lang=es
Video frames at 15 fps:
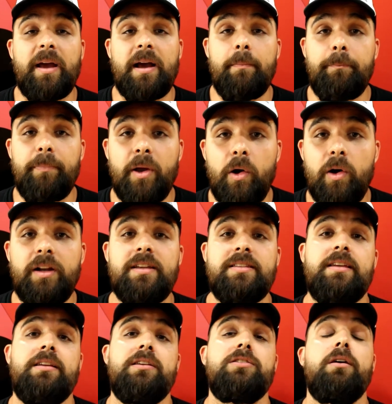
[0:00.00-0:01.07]
Campeones,
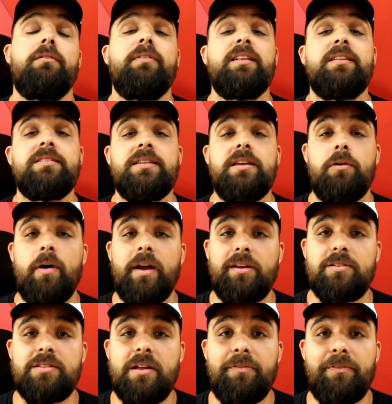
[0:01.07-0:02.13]
edición 25
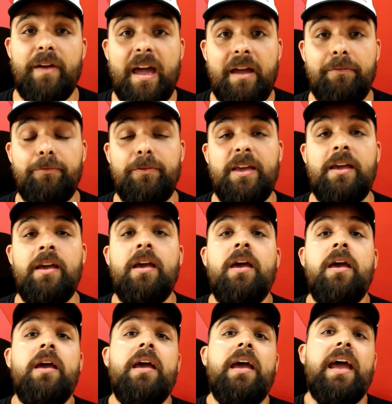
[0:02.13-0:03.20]
años de FEFI.
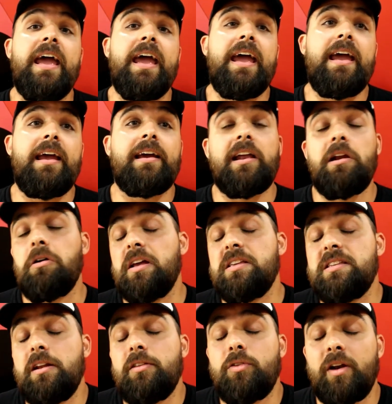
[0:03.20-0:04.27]
Eh, creo que
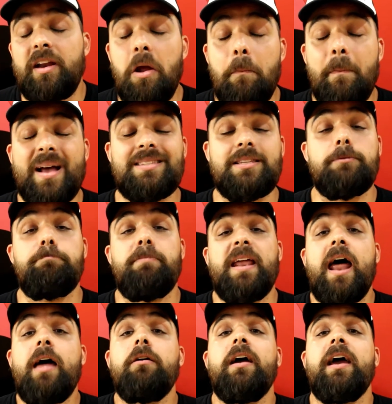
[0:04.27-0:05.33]
es el torneo más
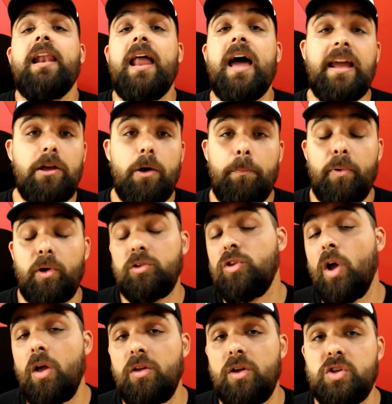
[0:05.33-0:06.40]
esperado del año por
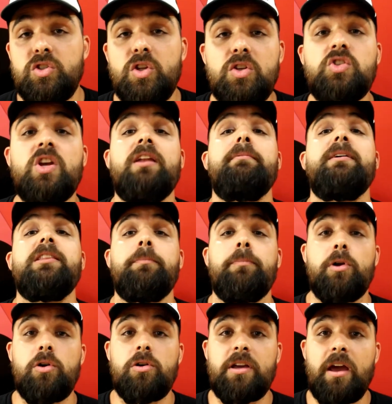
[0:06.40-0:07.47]
todos, no solamente
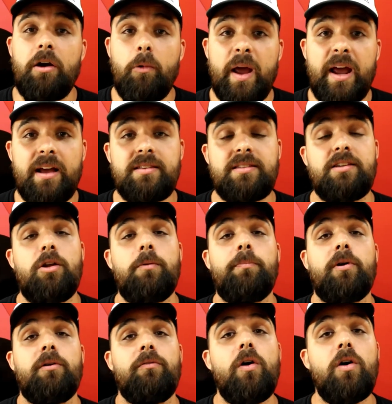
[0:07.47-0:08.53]
por los que juegan, sino
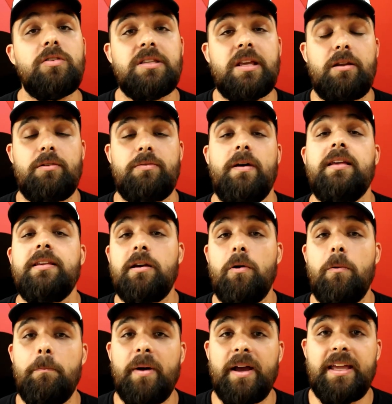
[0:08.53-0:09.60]
por vos que nos va a
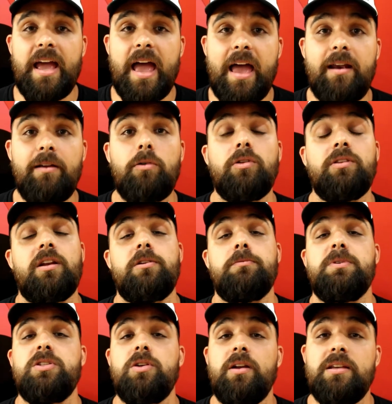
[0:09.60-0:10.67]
acompañar con
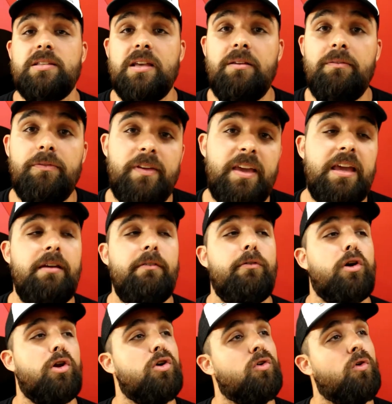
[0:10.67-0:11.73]
transmisiones en
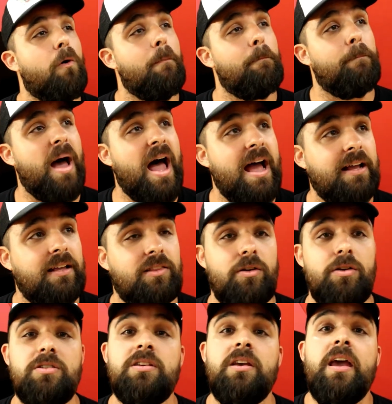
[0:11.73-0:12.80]
vivo, los
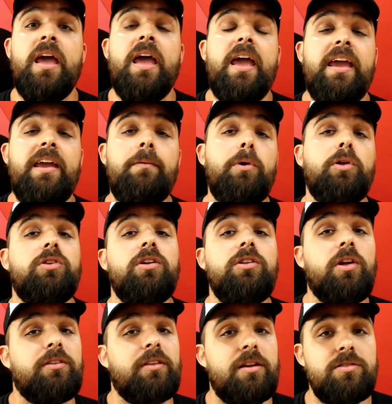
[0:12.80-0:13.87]
compactos y un montón
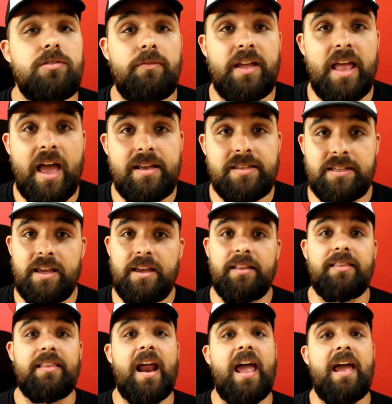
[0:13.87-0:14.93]
de otras novedades que
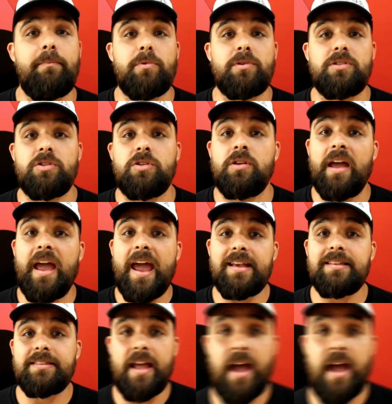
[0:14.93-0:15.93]
traemos este